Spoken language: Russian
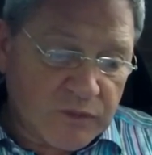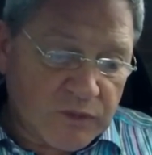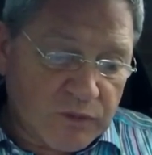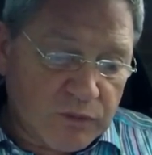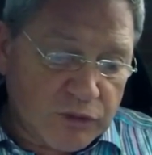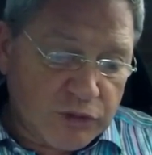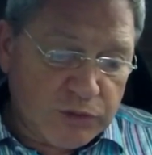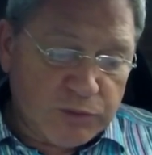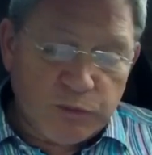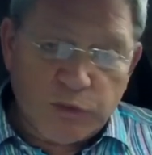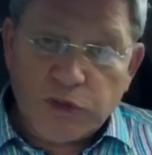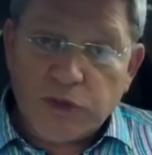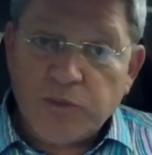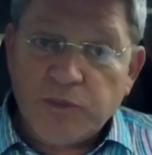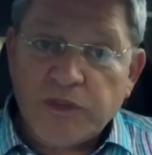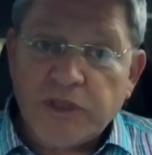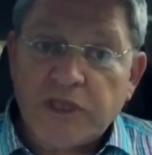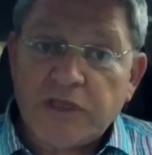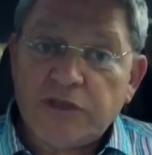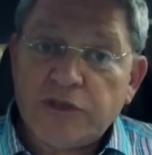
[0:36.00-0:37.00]
Очень много
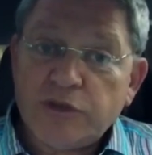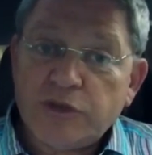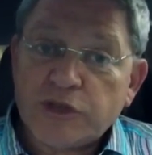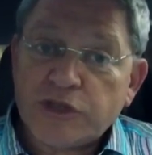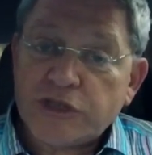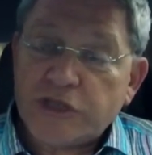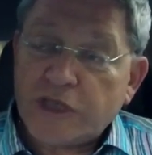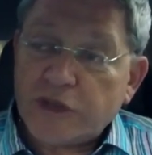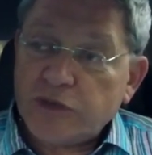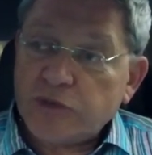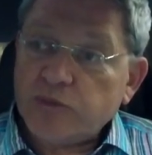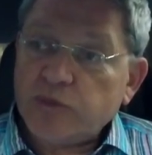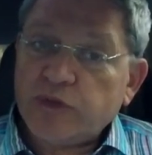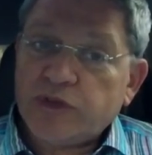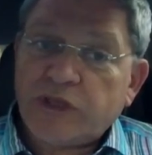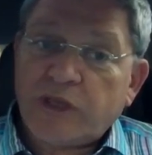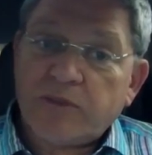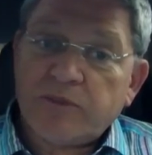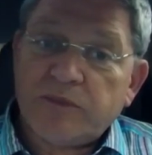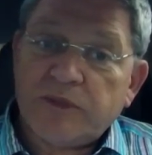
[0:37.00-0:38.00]
молодежи, я
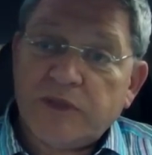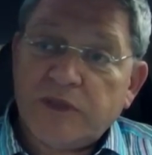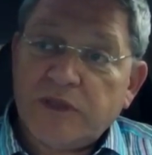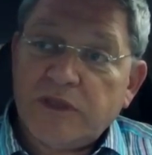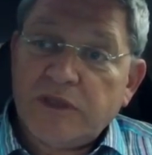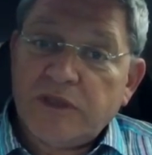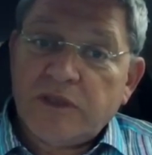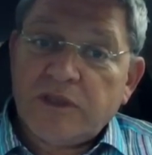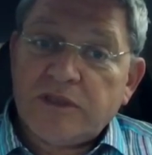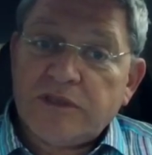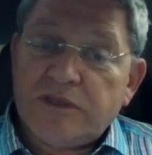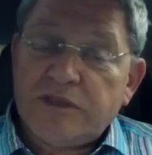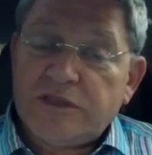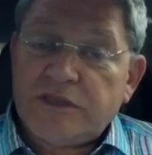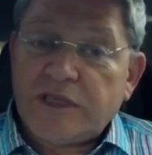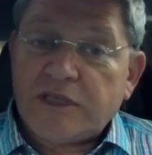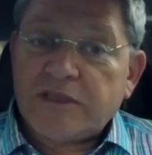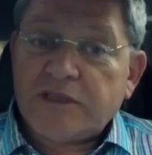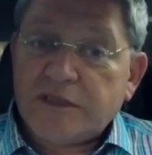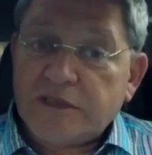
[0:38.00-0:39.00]
думаю, там
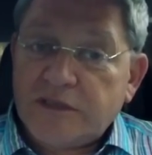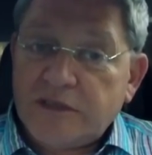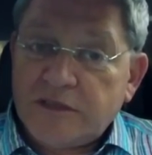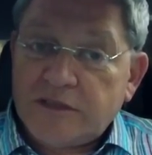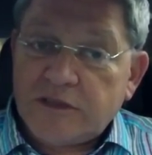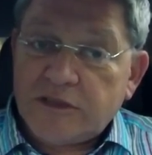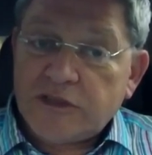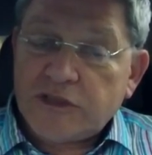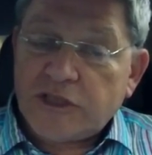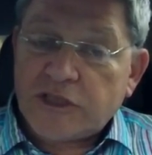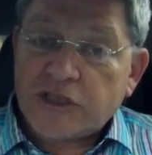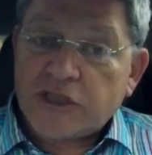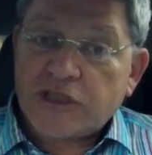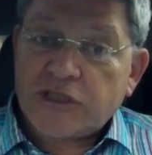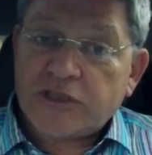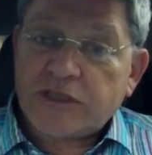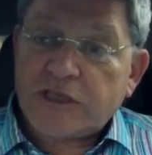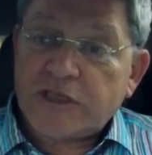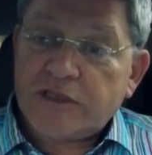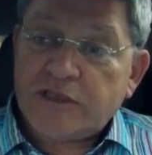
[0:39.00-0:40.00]
десятки тысяч
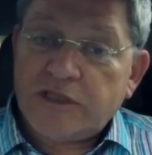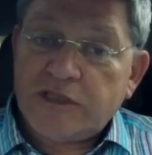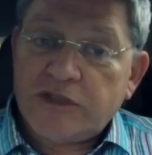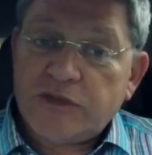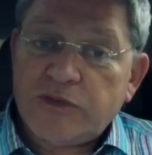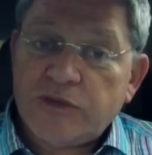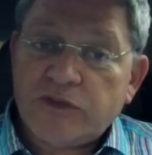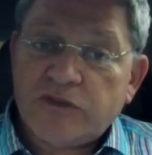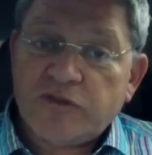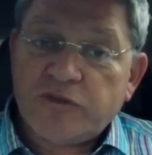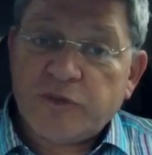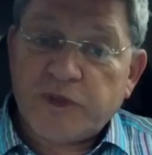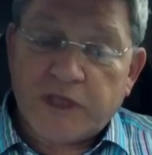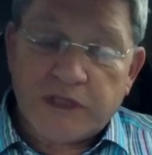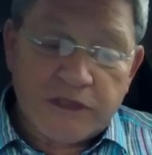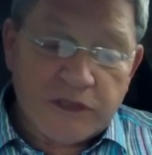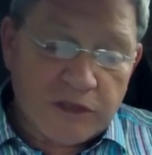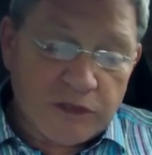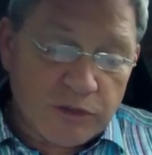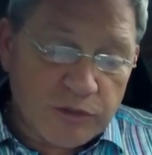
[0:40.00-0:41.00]
наших соотечественников,
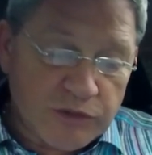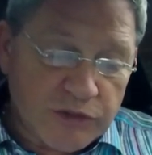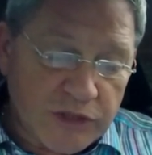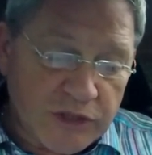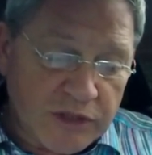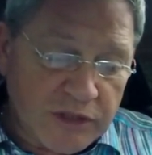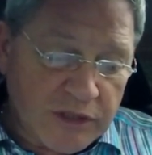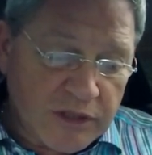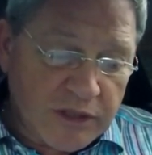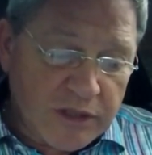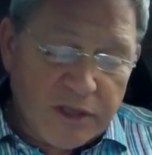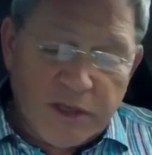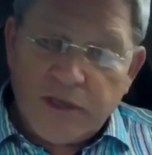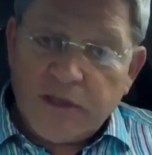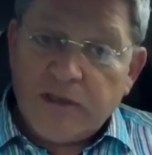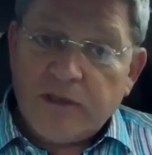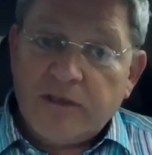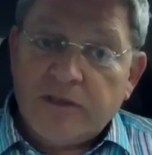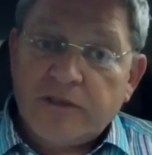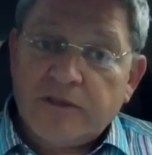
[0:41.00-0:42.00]
молодых людей.
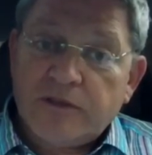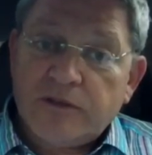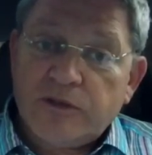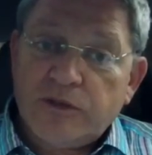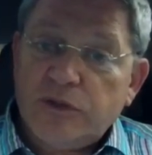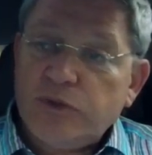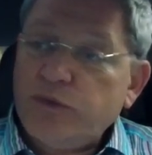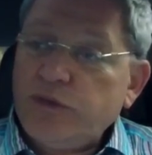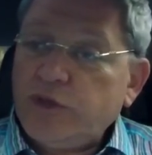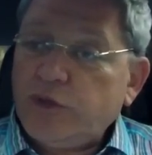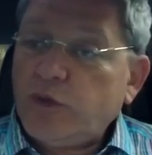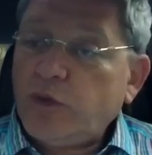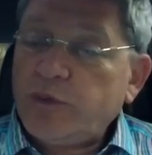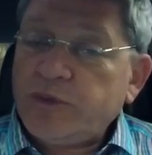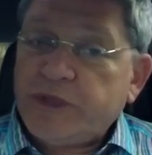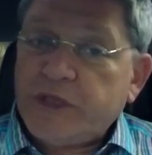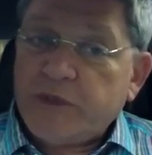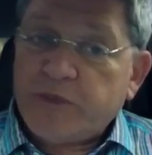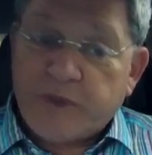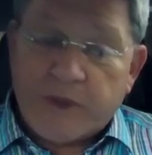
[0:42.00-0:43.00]
Э, и у них
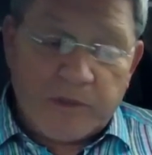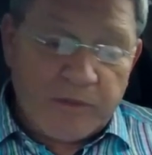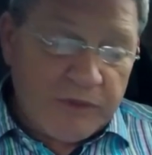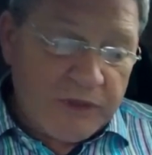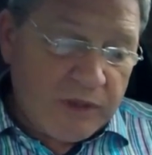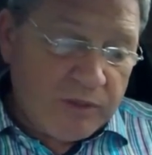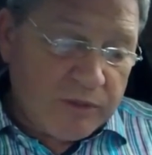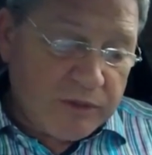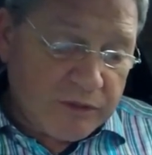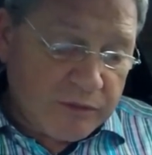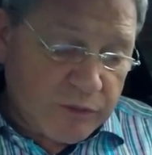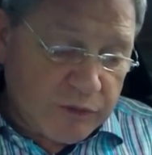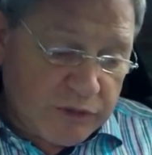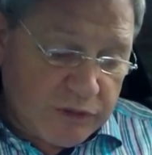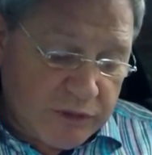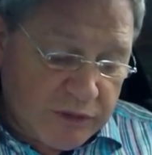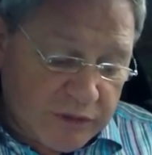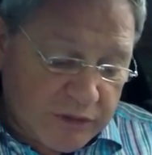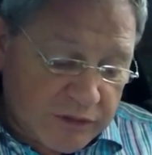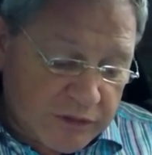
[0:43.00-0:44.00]
общая проблема вот
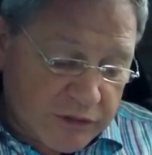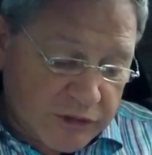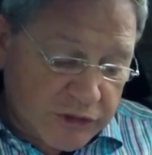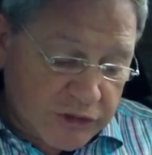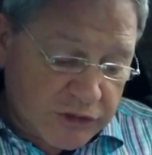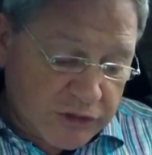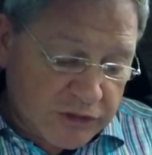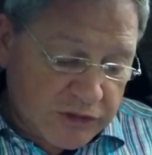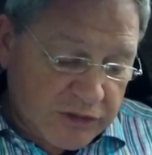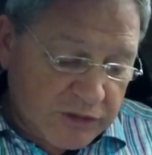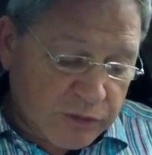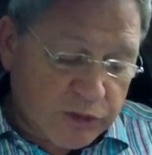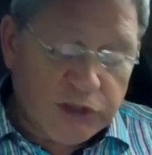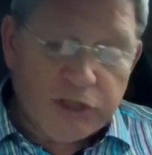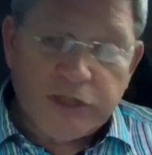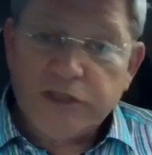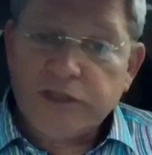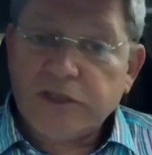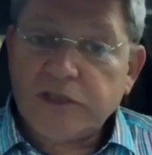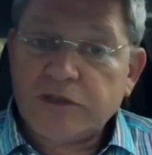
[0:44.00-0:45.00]
с
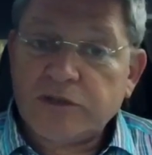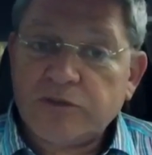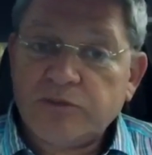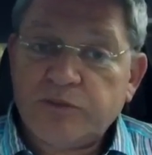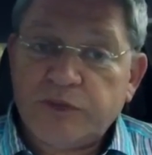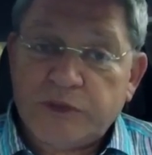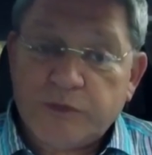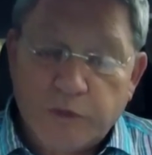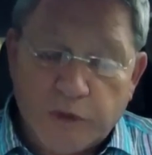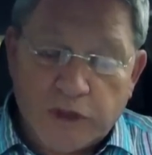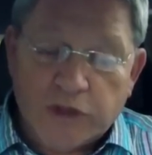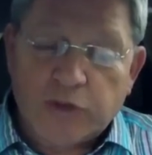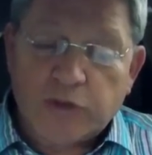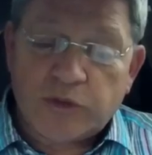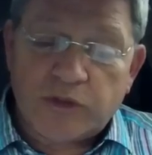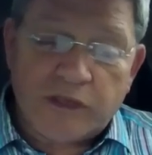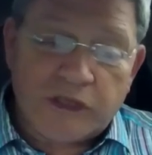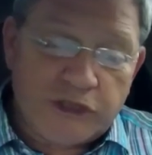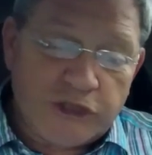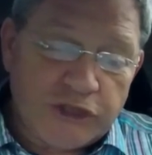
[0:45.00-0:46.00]
девушкой, письмо
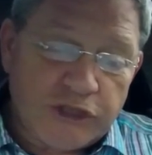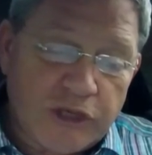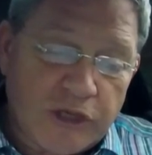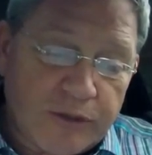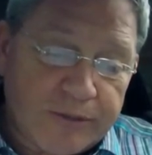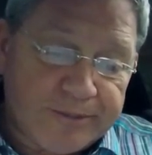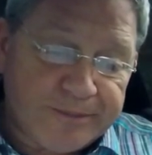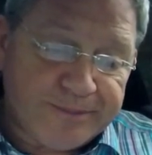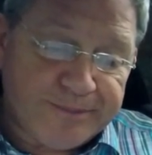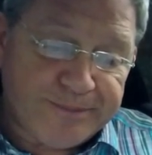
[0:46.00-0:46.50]
которой я читаю.